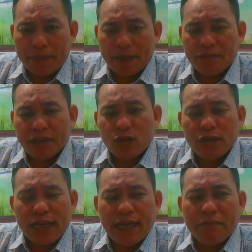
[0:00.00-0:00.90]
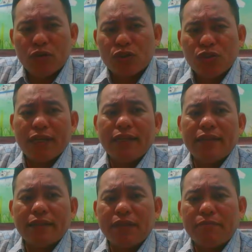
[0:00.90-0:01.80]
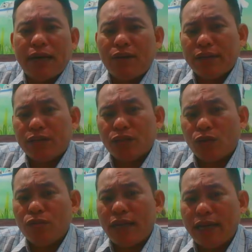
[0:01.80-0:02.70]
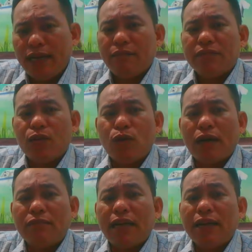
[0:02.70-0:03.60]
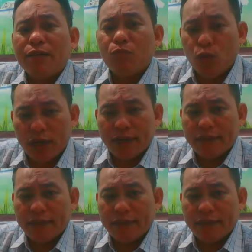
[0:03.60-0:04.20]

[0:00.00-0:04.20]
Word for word: vì tôi nghe một số kênh youtube nó bảo rằng chỗ đây là ông trăm quang đang luyện bùa